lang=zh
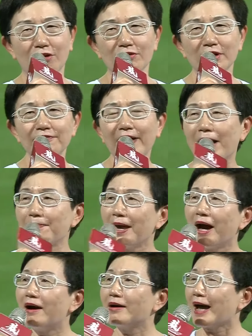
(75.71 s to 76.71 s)
统一发
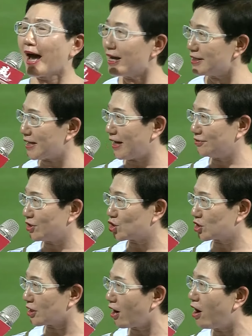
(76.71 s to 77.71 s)
票开奖的
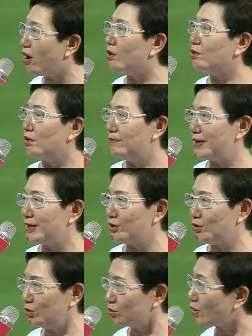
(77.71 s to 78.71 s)
时候，我们
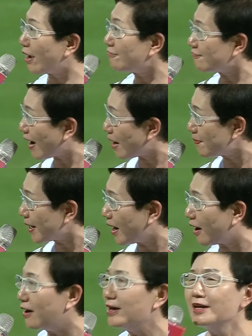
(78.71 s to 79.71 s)
云端发
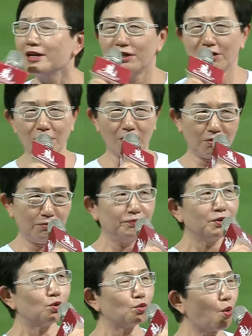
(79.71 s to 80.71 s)
票有
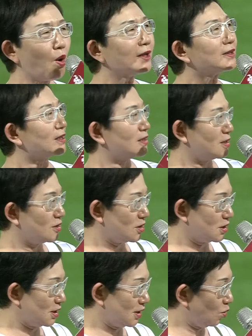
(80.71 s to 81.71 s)
多的。
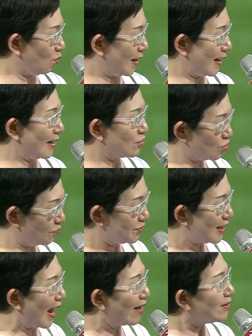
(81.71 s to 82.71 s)
机会来中
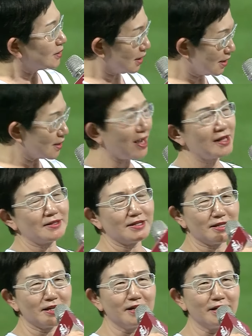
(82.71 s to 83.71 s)
奖。第一个，
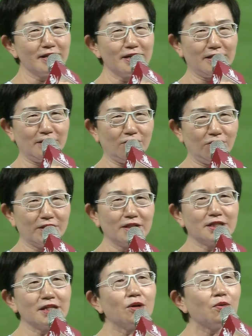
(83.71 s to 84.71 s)
你可以有一个
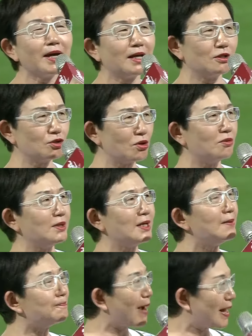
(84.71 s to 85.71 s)
机会中
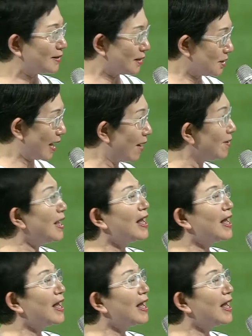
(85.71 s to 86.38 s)
一般的奖，